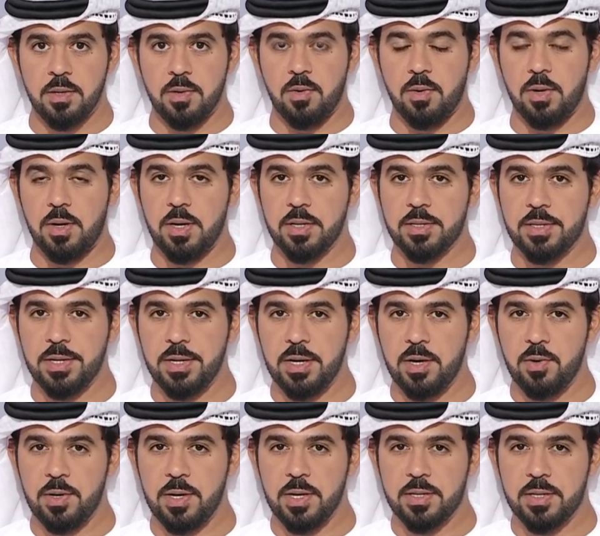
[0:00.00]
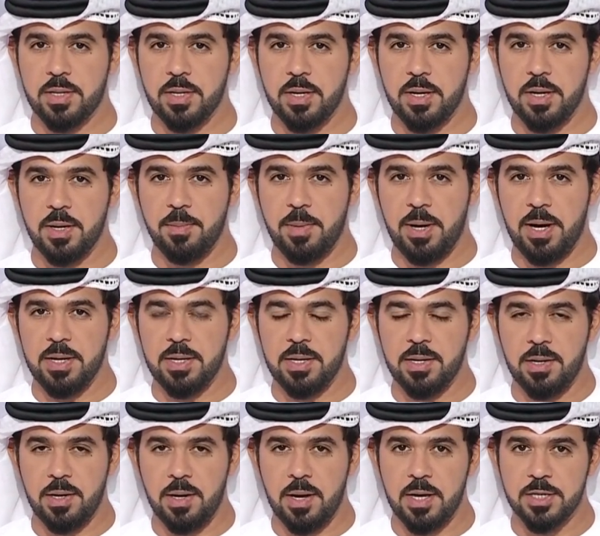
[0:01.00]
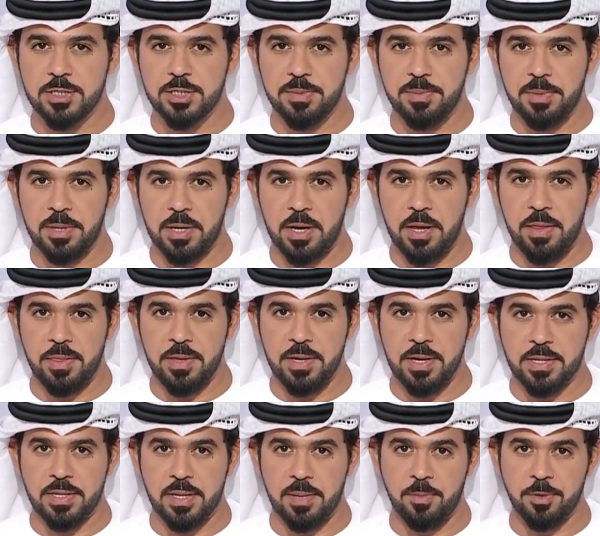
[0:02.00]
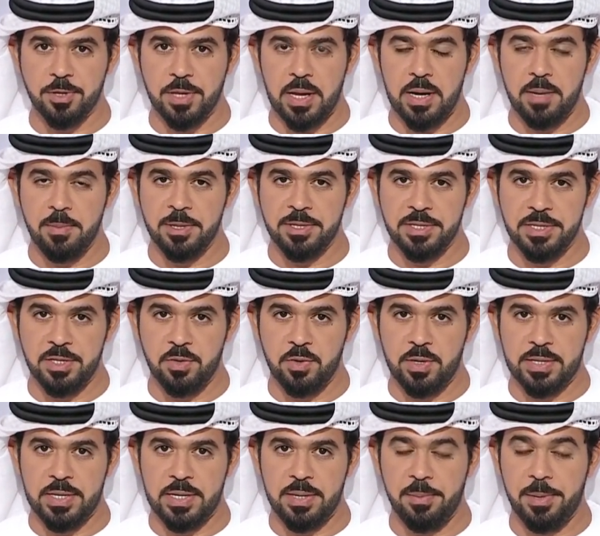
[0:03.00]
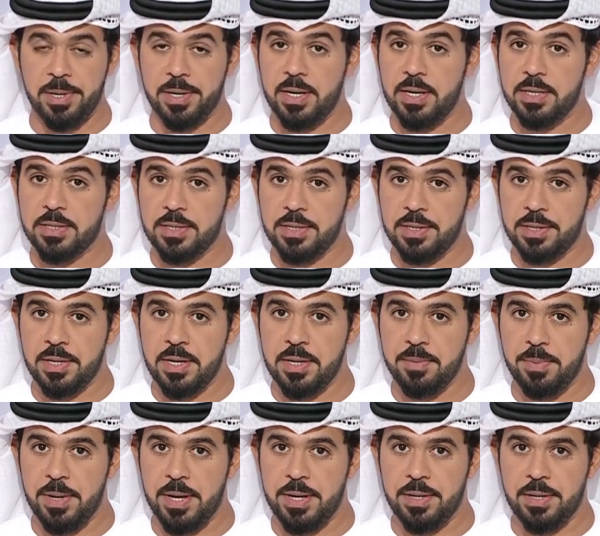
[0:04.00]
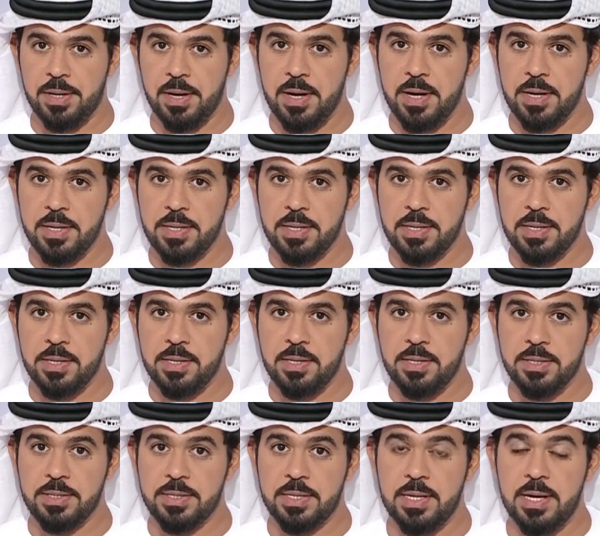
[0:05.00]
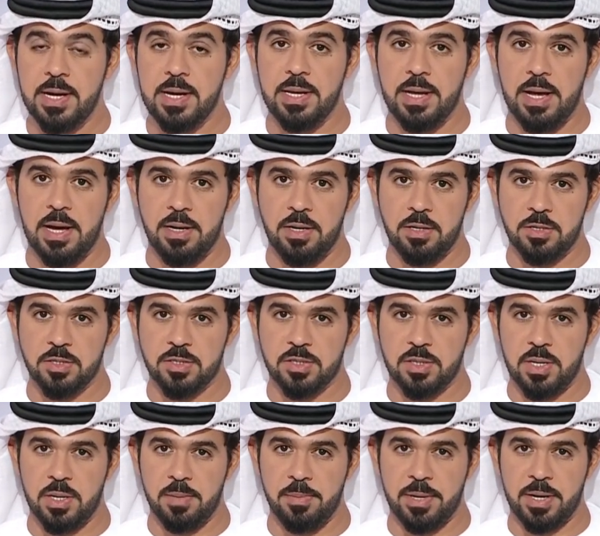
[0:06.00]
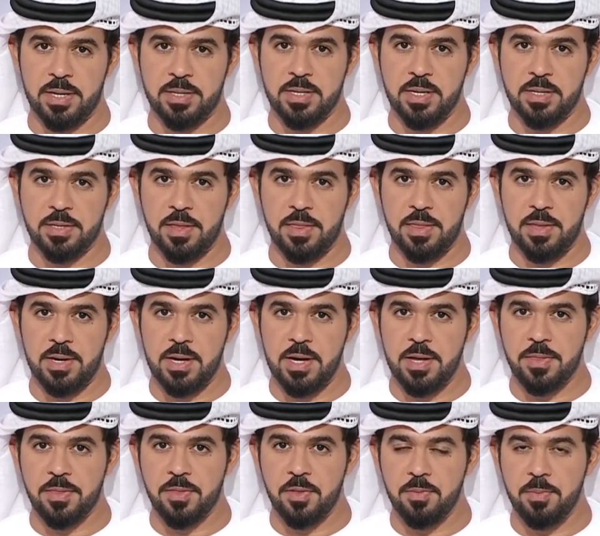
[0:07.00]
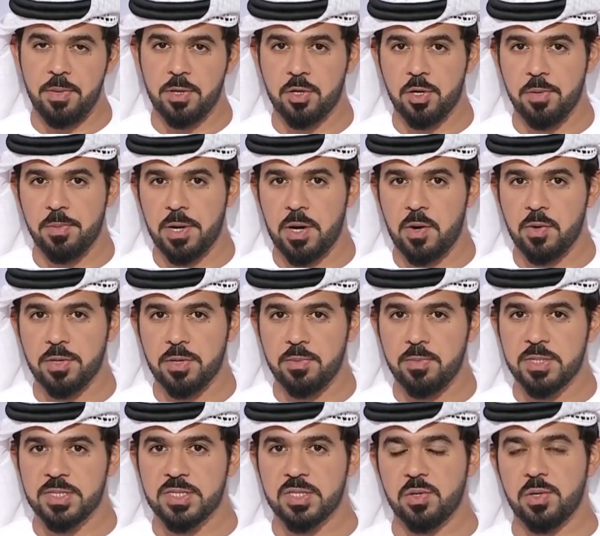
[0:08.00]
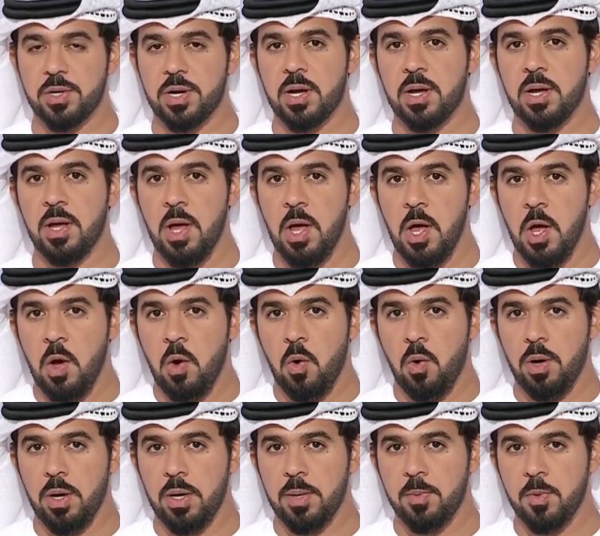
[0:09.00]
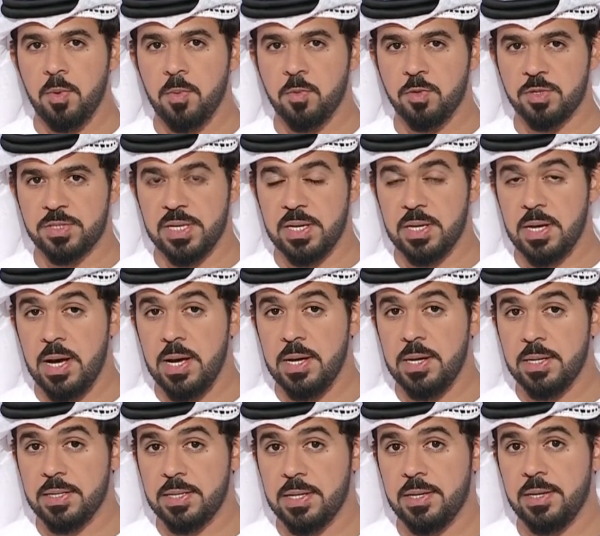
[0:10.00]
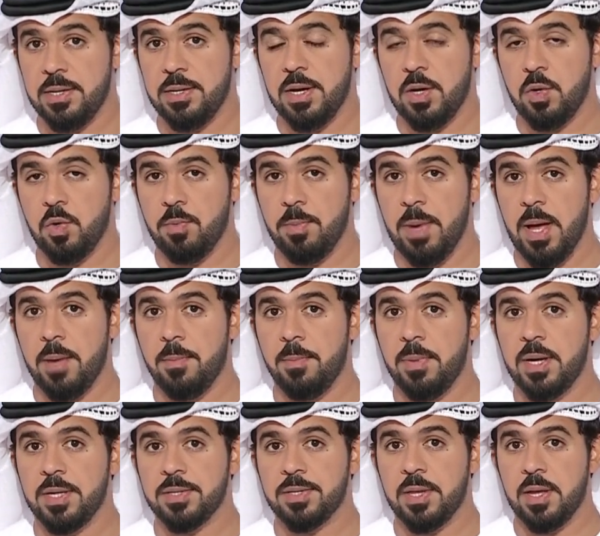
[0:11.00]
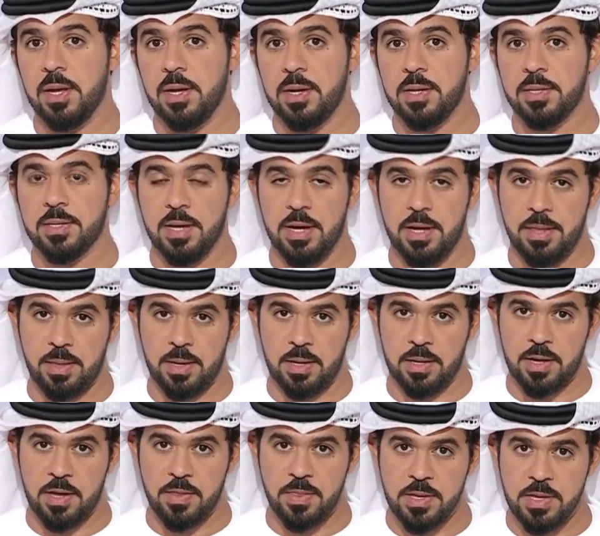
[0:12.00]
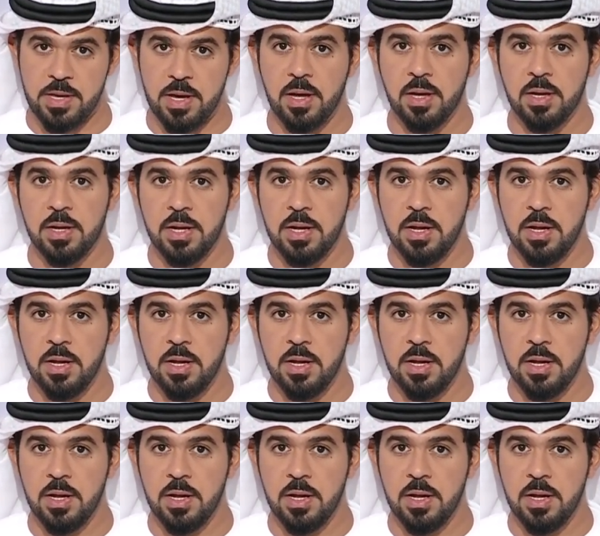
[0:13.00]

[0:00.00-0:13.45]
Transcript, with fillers: وتناولت معالي الهاشمي قضية مطالبة دولة الإمارات إيران بإنهاء احتلالها للجزر الإماراتية الثلاث طنب الكبرى وطنب الصغرى وأبو موسى قائلة إنه مهما طالت هذه القضية